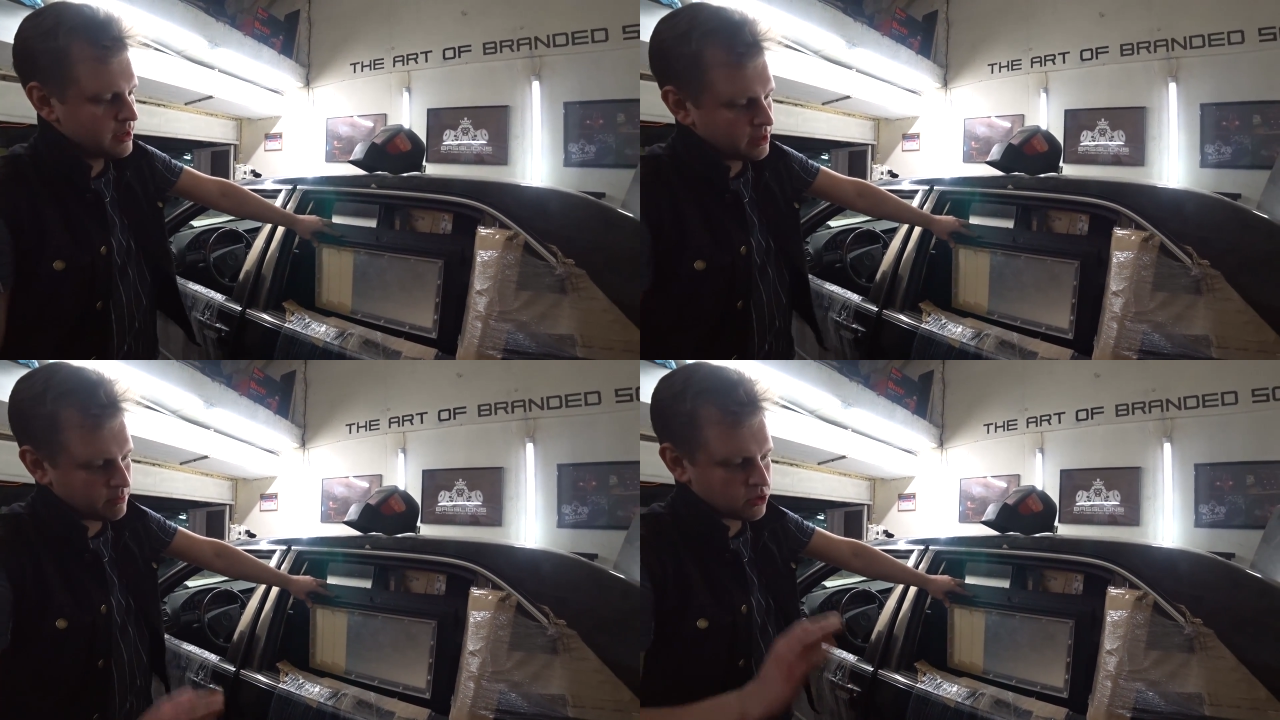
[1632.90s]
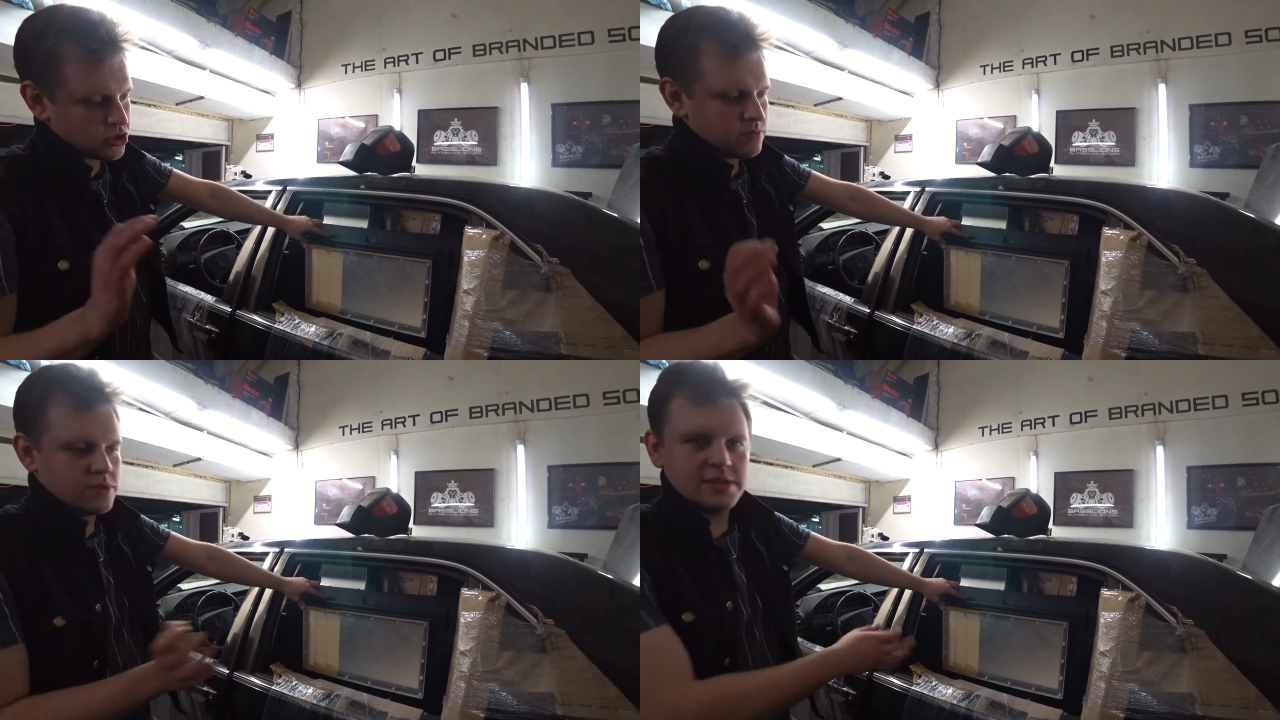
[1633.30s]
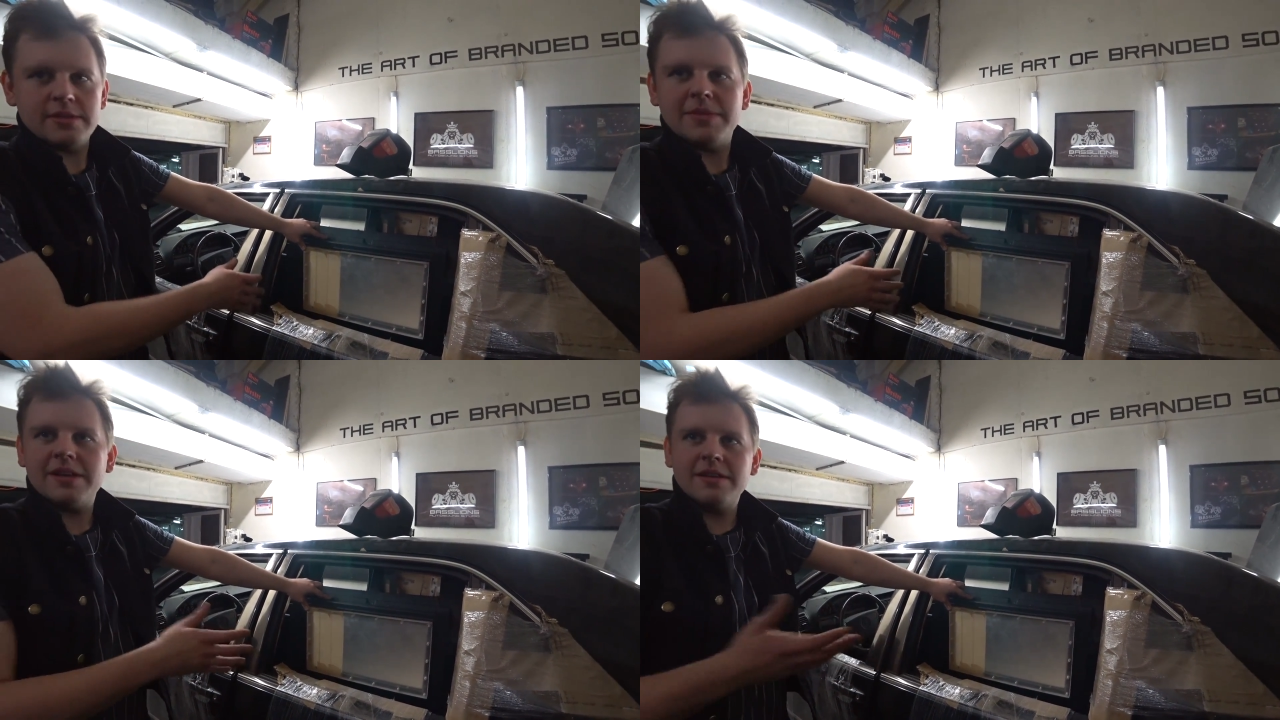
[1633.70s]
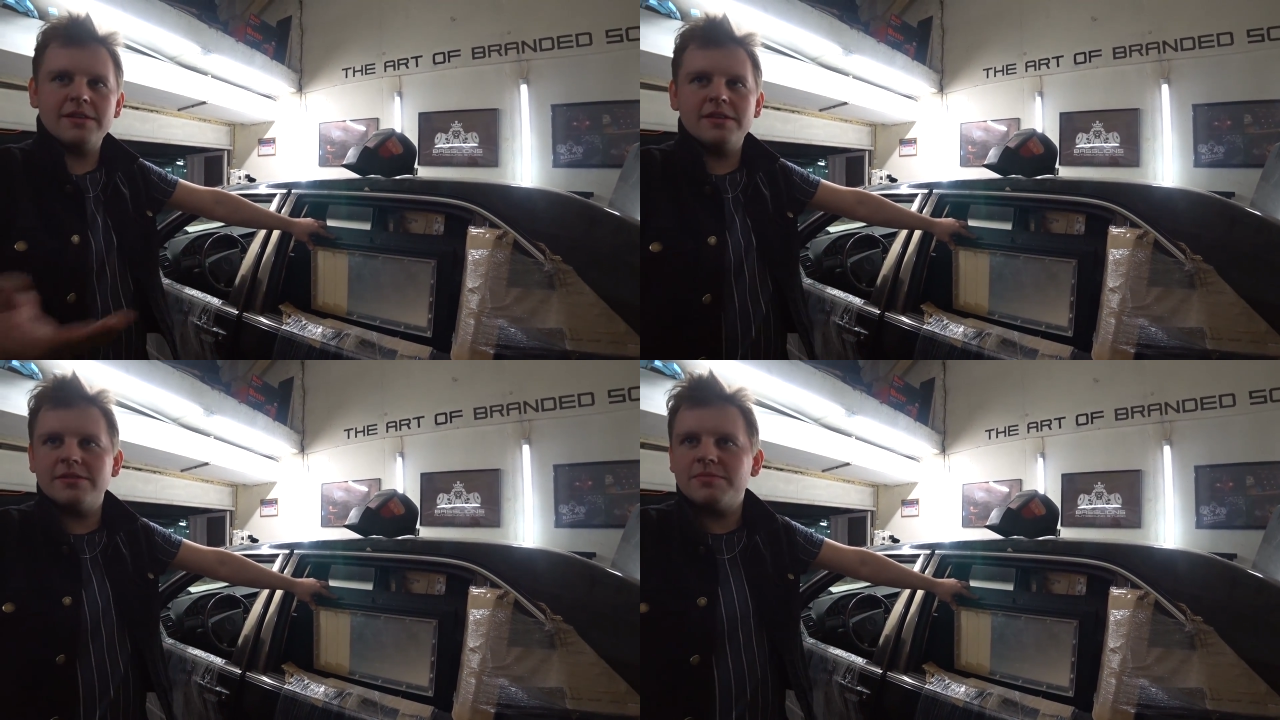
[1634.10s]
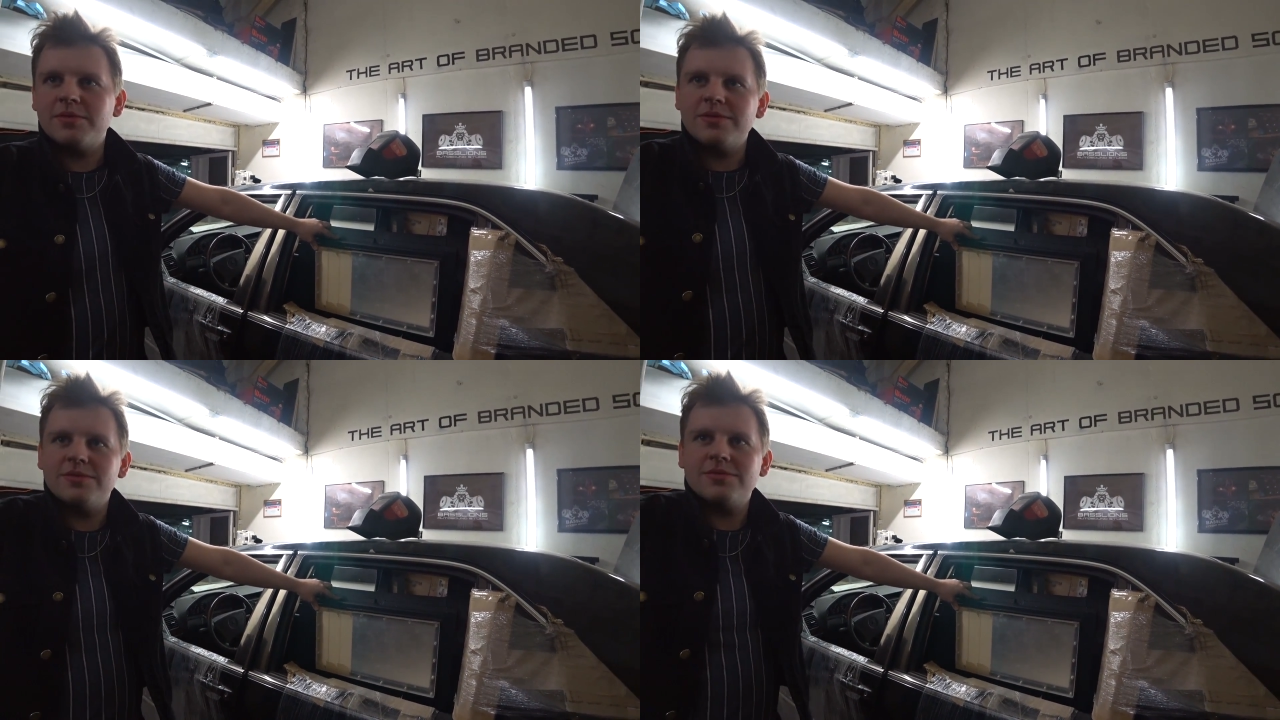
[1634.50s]
И можно будет снимать характерики
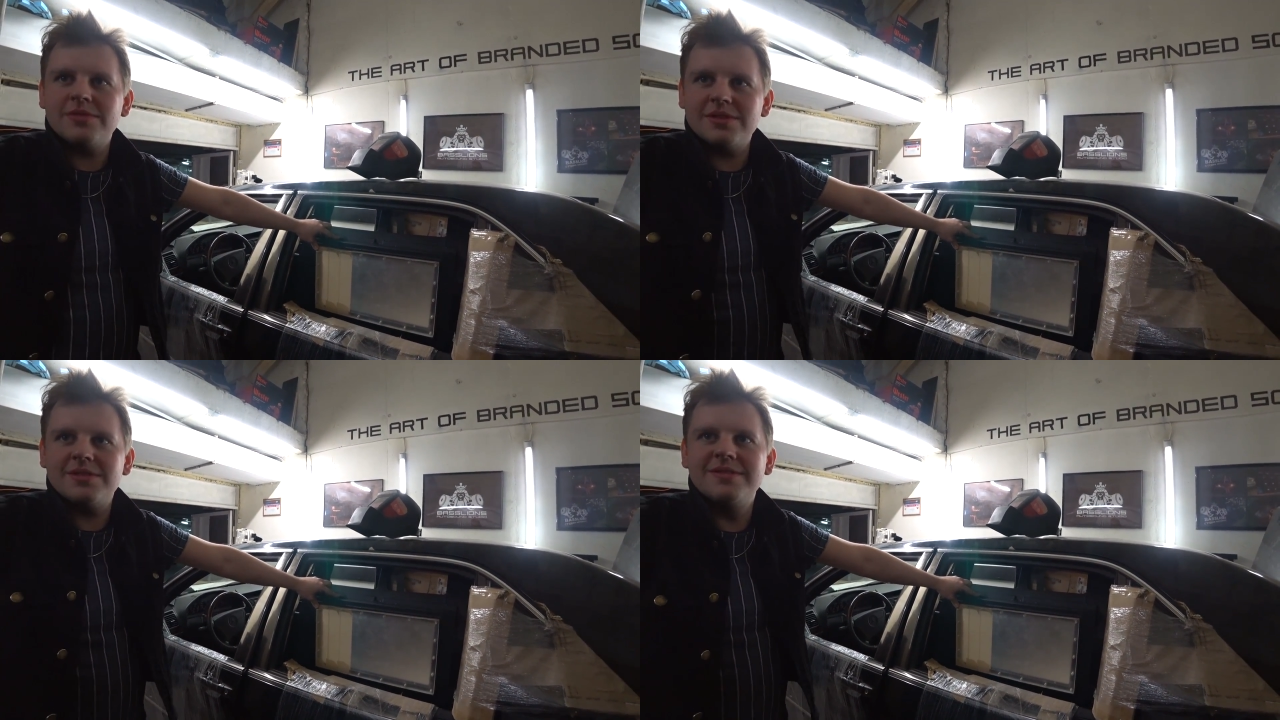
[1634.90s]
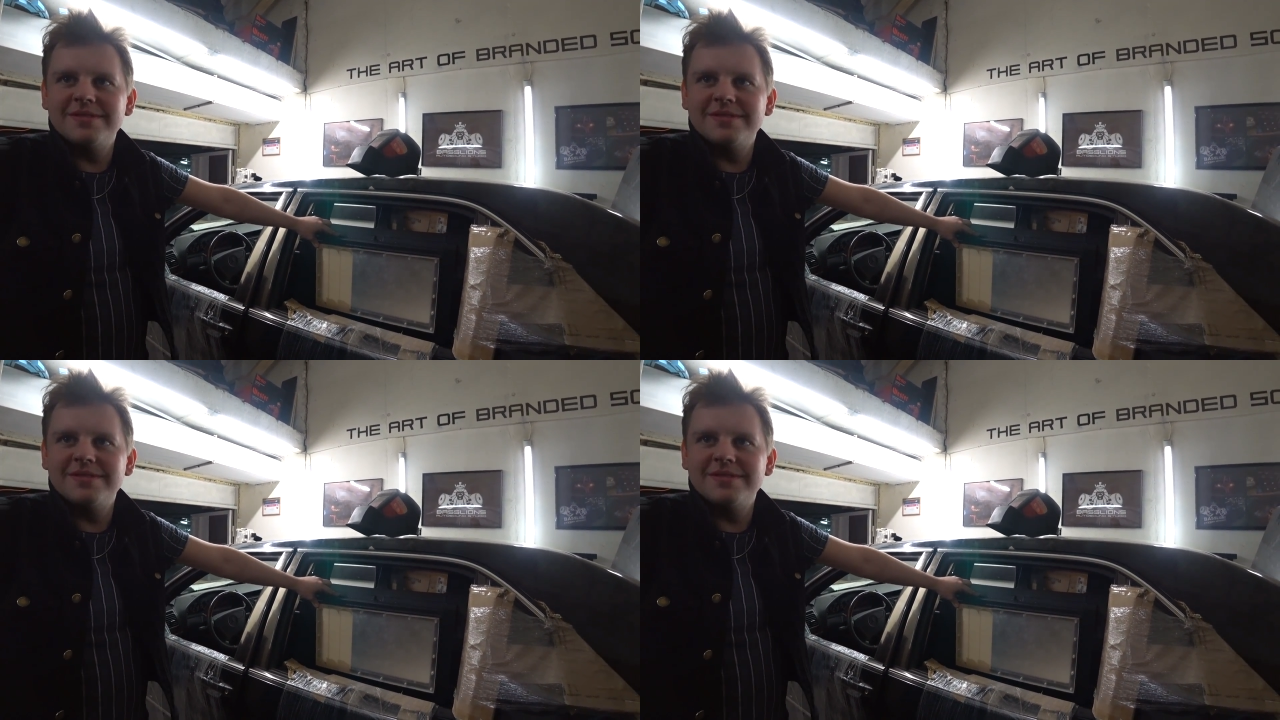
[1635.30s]
спокойно с улицы.